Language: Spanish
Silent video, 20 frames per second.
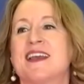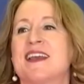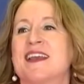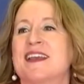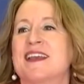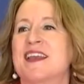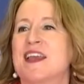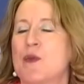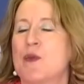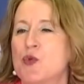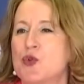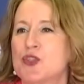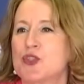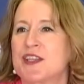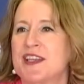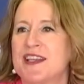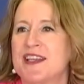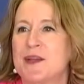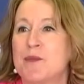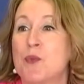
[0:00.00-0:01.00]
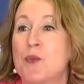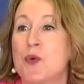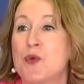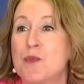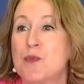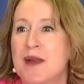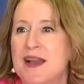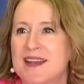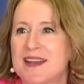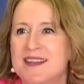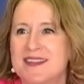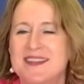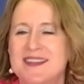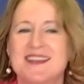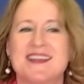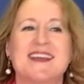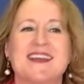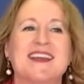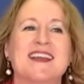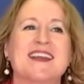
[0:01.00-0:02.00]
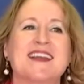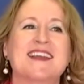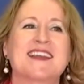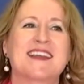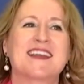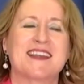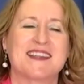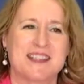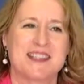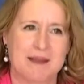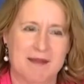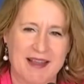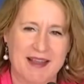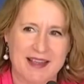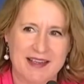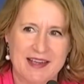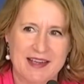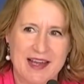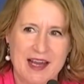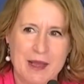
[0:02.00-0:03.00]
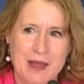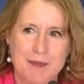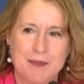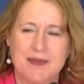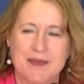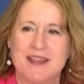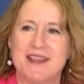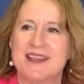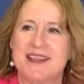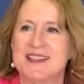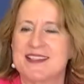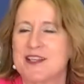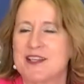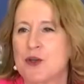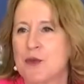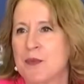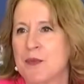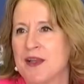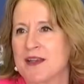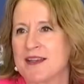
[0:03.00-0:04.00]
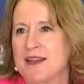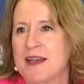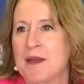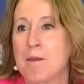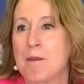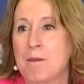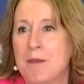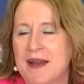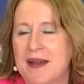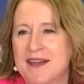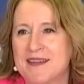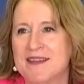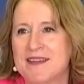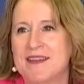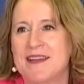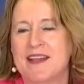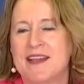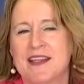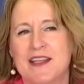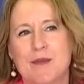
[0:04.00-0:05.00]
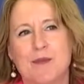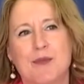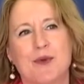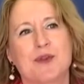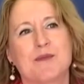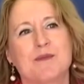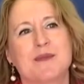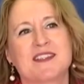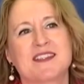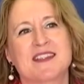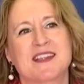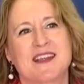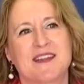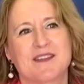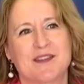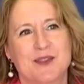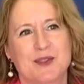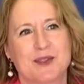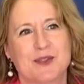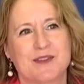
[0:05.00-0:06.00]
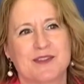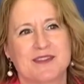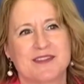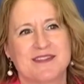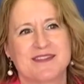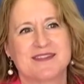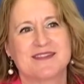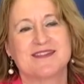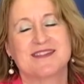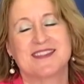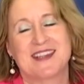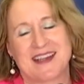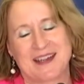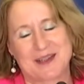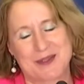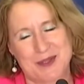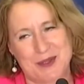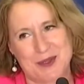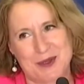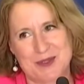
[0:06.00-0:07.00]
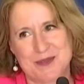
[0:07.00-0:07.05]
que busquen Monumai que se bajen el app y que se conviertan en parte del equipo de investigación de la Noche de los